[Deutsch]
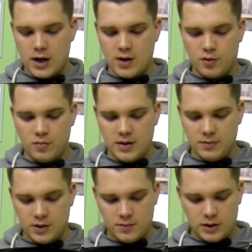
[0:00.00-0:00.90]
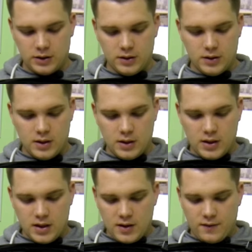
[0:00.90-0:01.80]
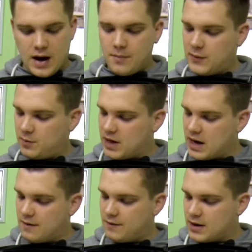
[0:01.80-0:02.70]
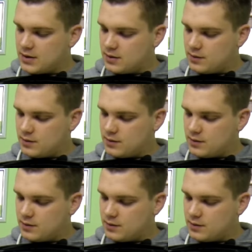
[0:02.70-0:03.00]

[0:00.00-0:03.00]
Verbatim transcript: keine Probleme gemacht. Wir haben den pH-Wert.